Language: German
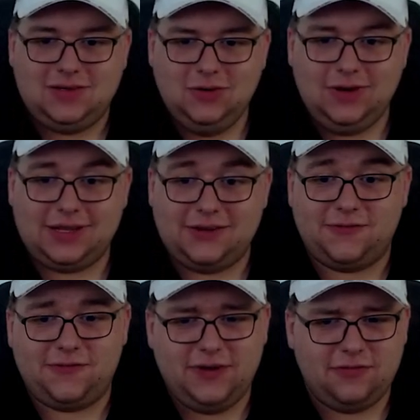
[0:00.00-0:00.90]
Gut Leute,
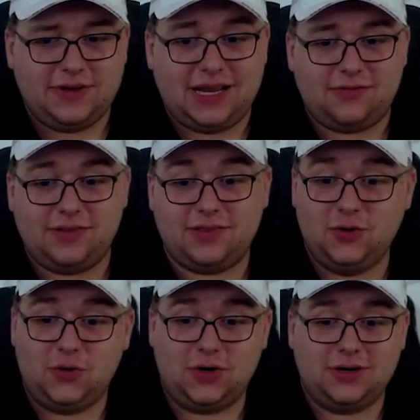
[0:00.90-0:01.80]
vielen, vielen Dank fürs
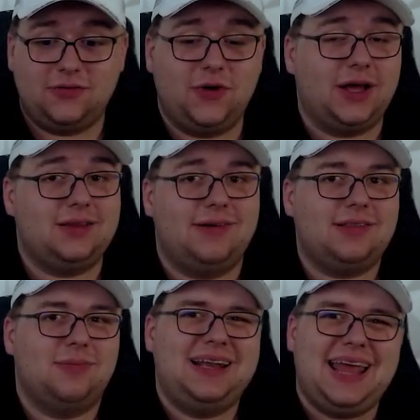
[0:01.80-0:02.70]
Zugucken. Für heute war
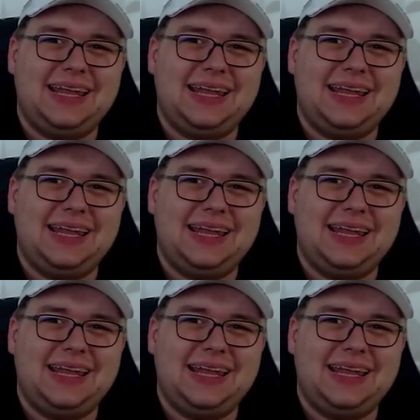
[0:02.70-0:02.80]
es mal.